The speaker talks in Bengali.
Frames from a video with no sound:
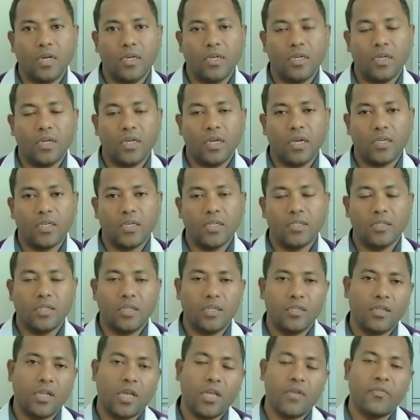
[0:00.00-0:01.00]
একটা একটা
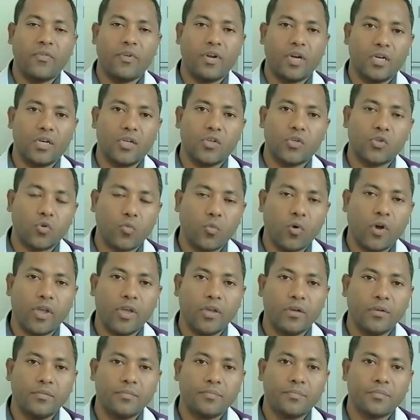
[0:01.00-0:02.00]
লাইফের একটা সময়ে